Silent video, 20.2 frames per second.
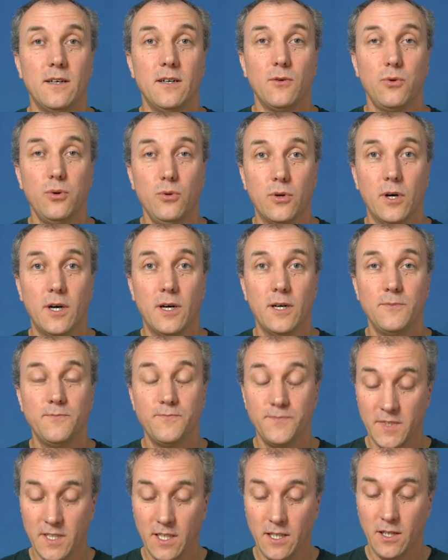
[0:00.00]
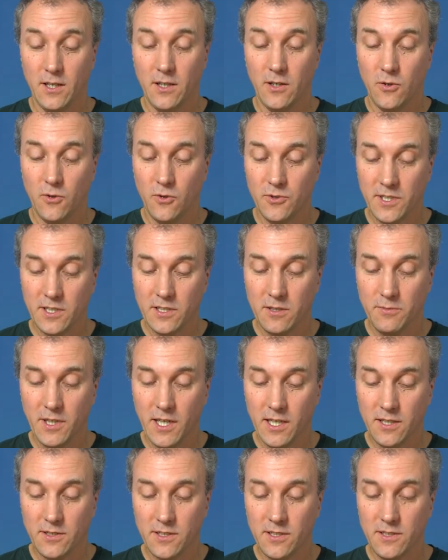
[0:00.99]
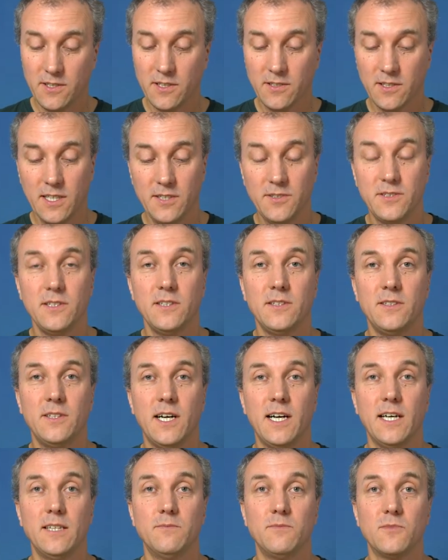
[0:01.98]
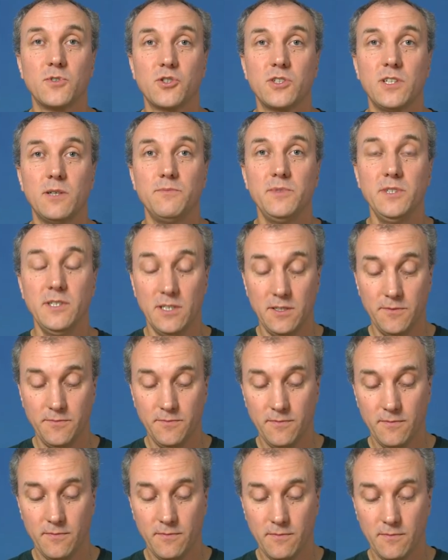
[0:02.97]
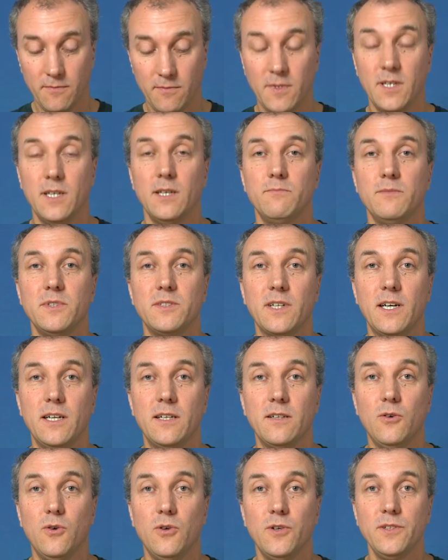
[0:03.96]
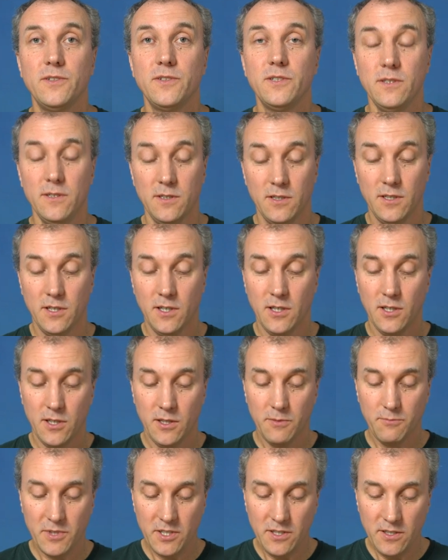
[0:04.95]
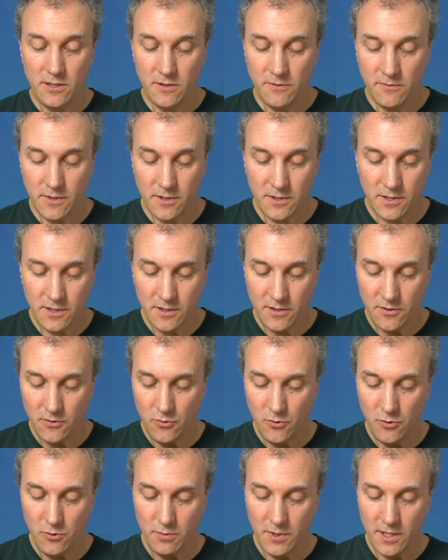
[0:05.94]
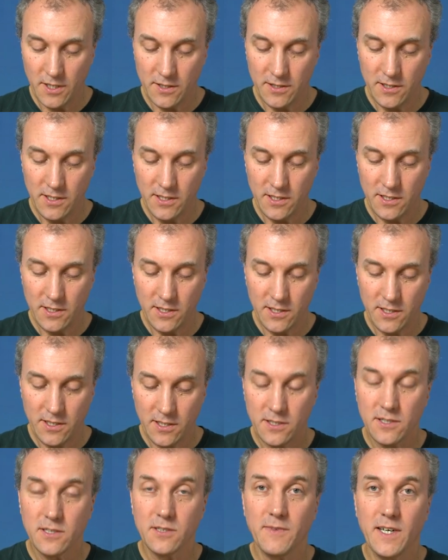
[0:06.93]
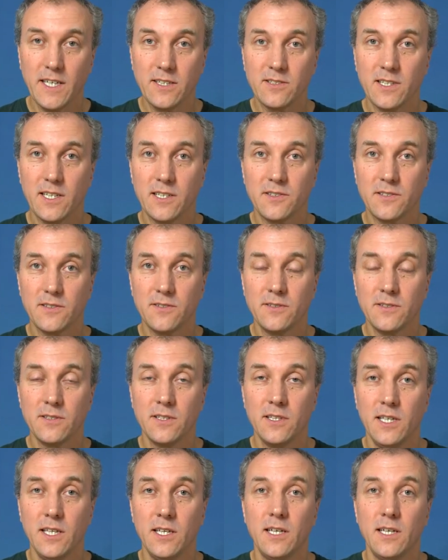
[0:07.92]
Puh. Untergebracht ist das Ganze in einem stabilen Metallgehäuse Bedient wird es über lediglich zwei Tasten.